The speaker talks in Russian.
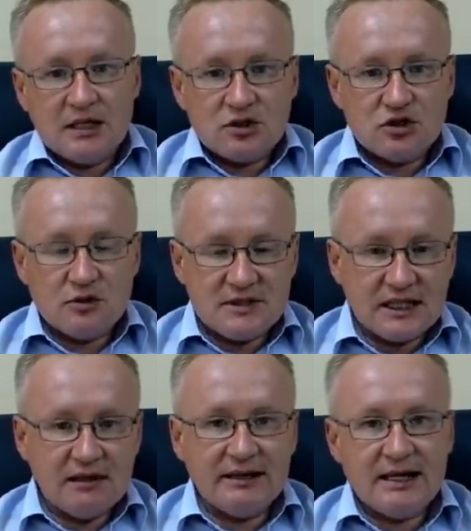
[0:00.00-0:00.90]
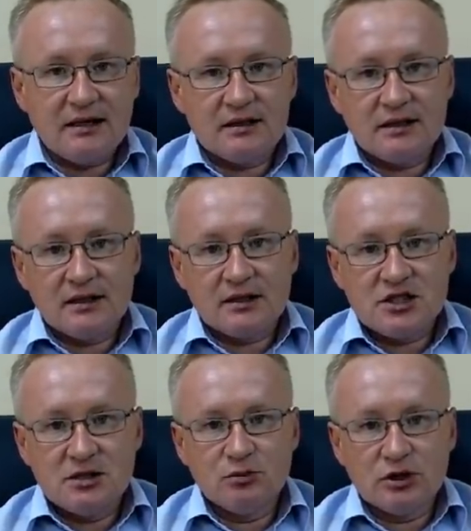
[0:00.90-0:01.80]
Собственно говоря, э, к
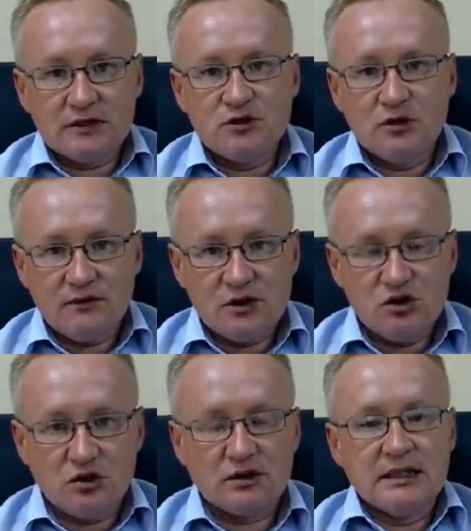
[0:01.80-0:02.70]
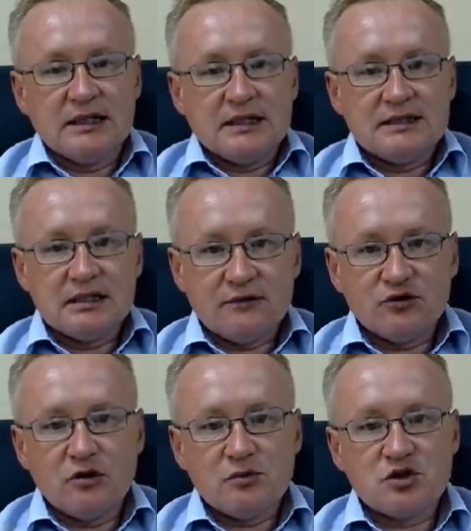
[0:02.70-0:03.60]
чему это все ведет? Дело в
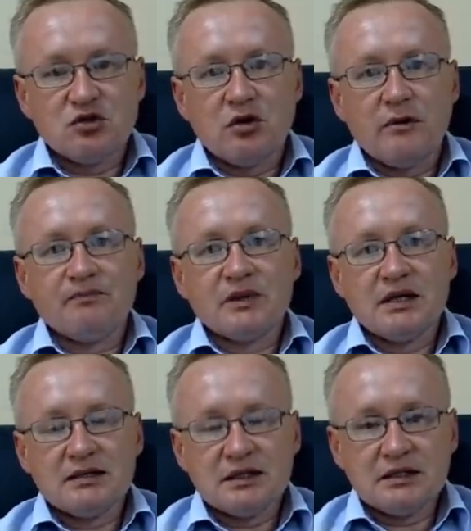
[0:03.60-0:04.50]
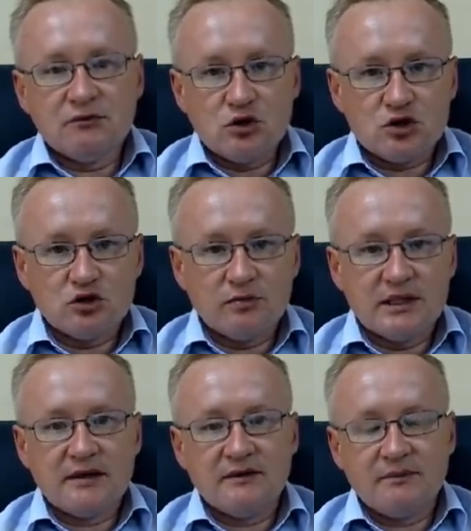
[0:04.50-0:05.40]
том, что для того,
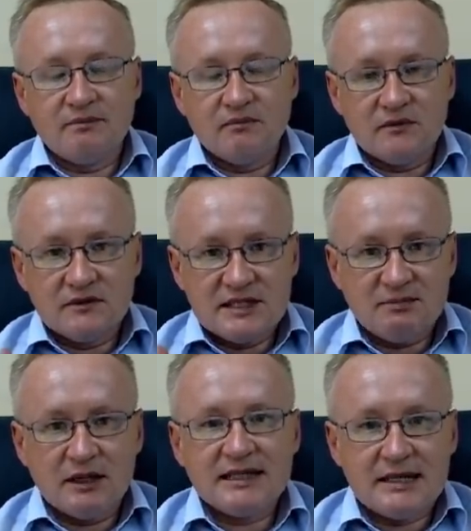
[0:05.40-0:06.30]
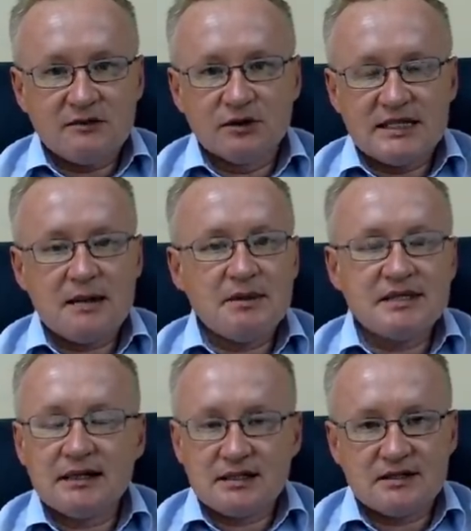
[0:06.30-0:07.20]
чтобы исполнять вот эти
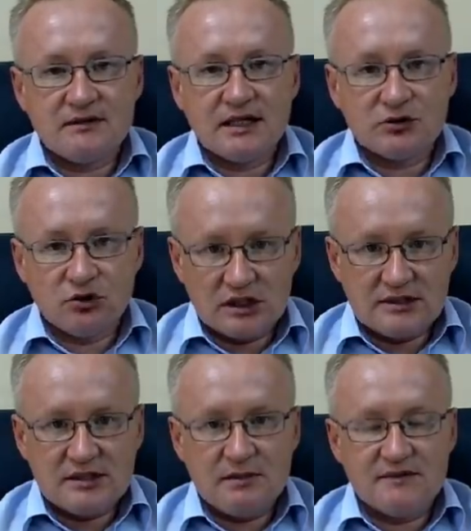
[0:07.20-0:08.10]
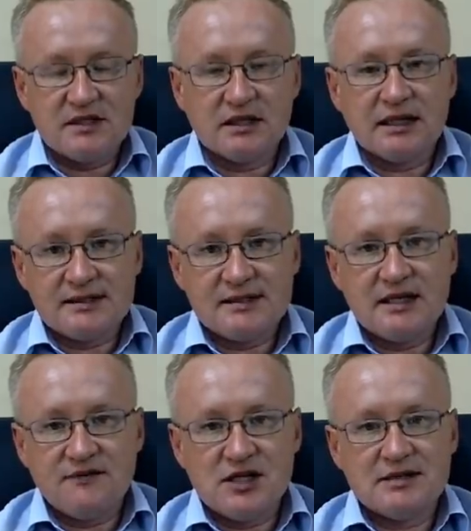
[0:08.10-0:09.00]
обязательства, которые на себя взяла
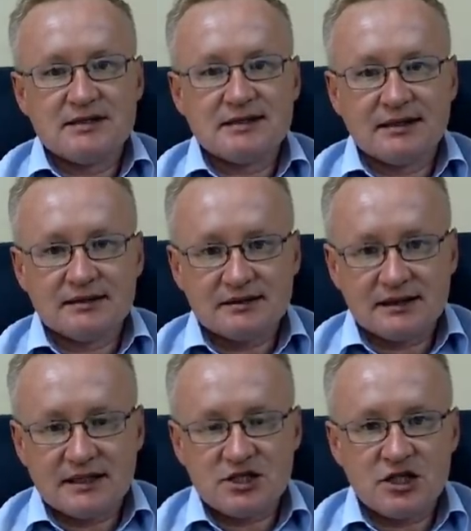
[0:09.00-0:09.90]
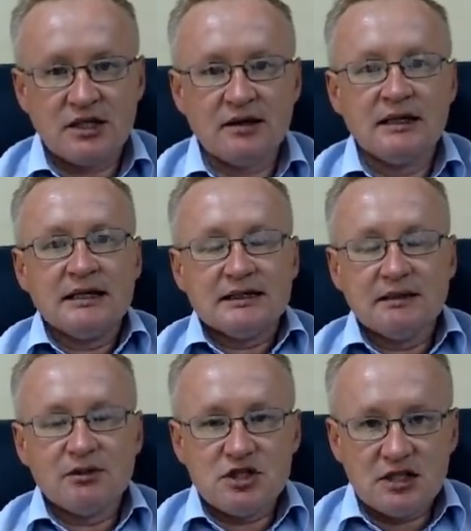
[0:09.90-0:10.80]
Россия в части сокращения
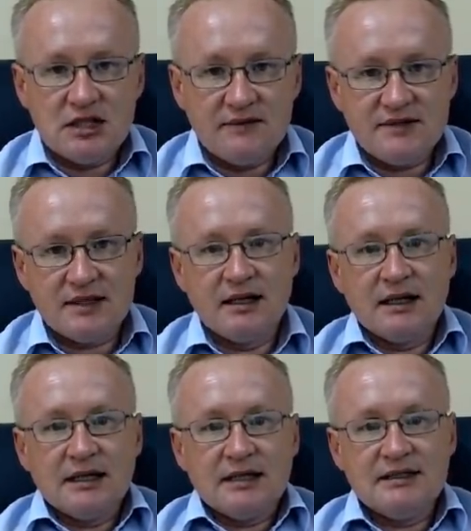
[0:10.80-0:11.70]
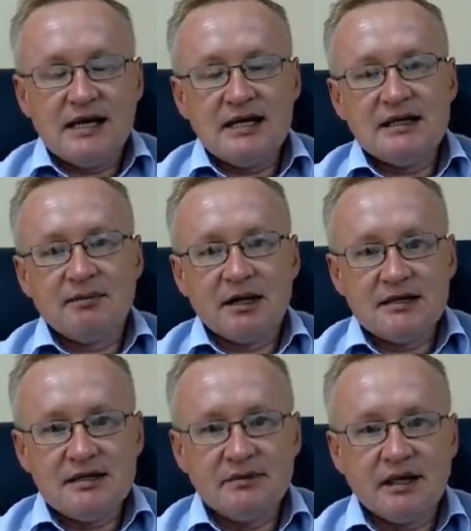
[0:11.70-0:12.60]
добычи нефти, ей
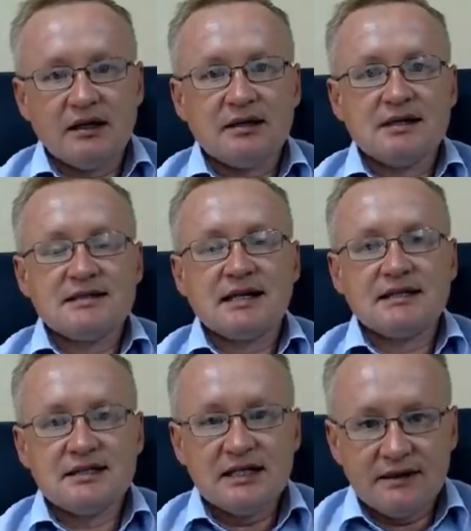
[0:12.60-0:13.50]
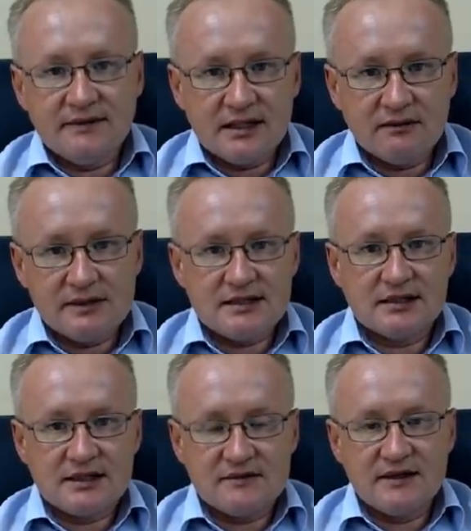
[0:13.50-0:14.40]
необходимо а, законсервировать
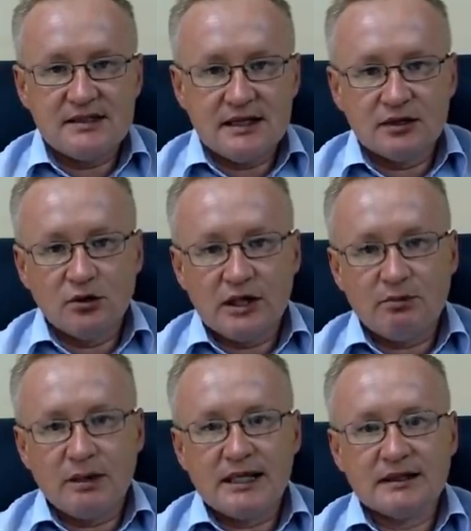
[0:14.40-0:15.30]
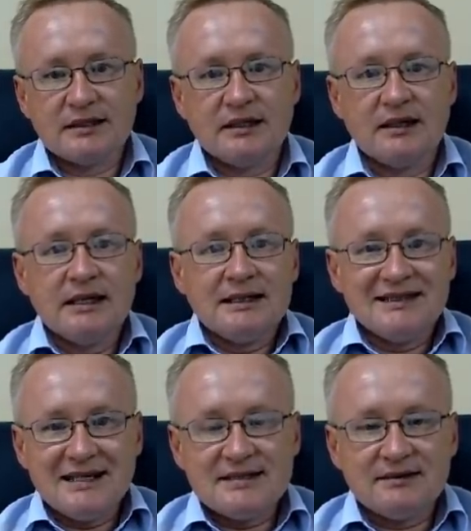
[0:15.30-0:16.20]
на своей территории порядка
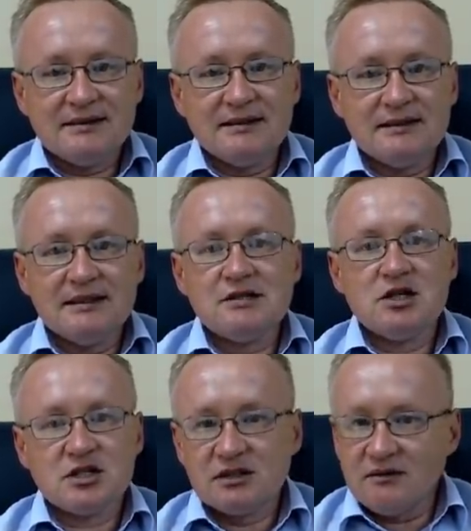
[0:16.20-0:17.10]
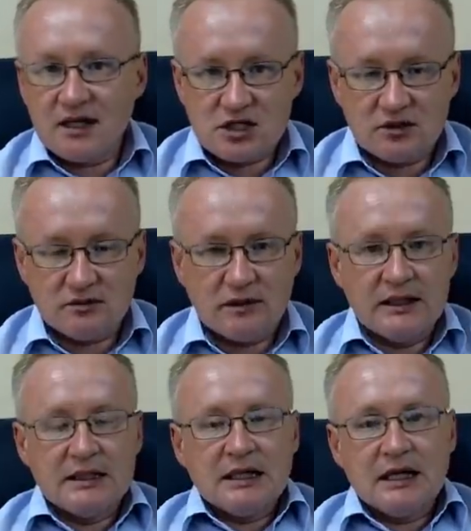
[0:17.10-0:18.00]
30 тысяч скважин.
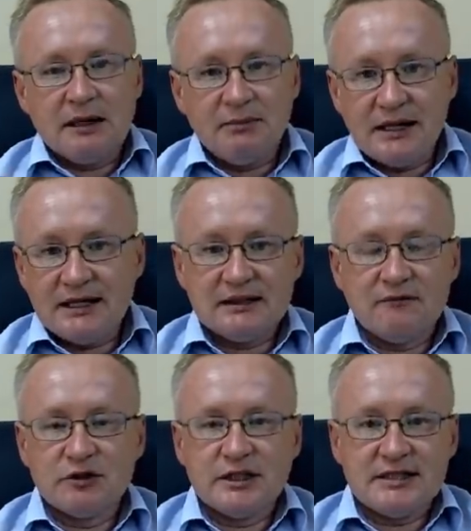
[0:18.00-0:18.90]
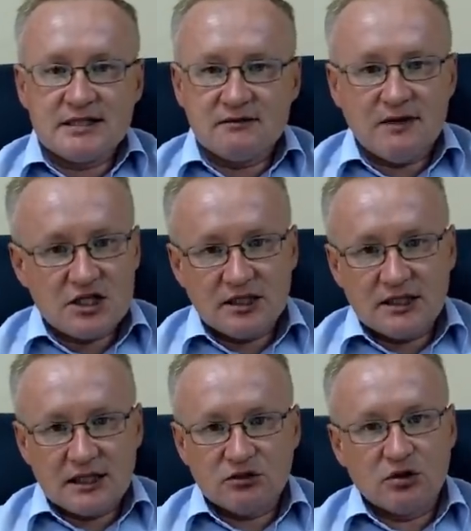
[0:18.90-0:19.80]
А, при этом вот эти скважины,
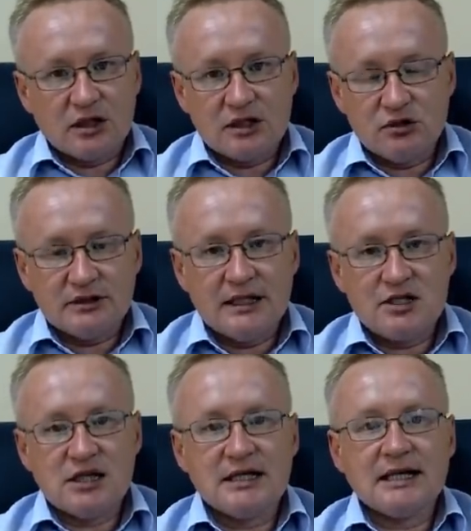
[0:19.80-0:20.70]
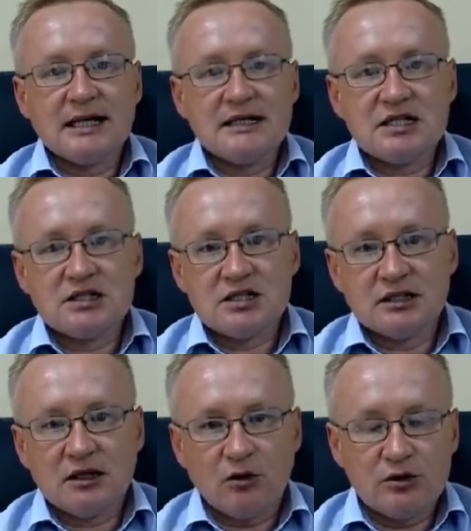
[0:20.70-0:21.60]
о которых идет речь, они, конечно же,
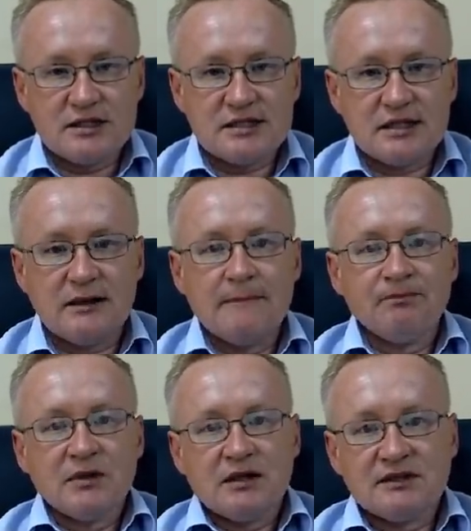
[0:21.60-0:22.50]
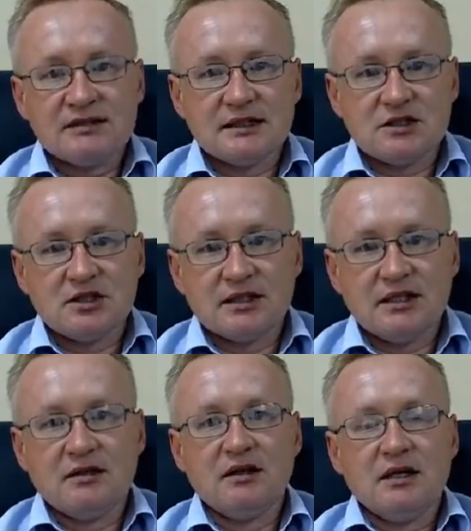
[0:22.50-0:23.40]
находятся в достаточно
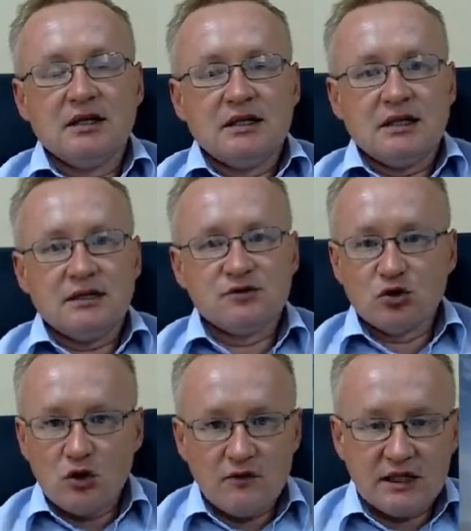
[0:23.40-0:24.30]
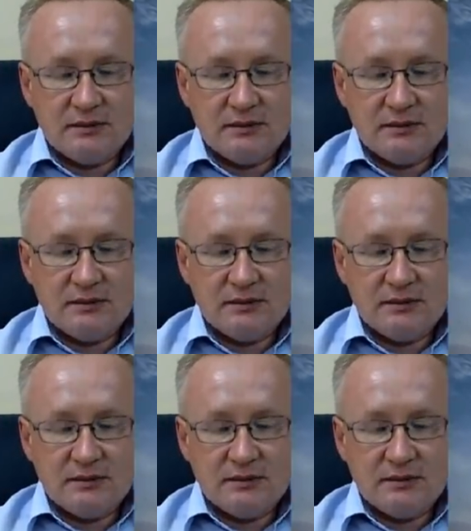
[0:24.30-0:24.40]
таких а, в суровых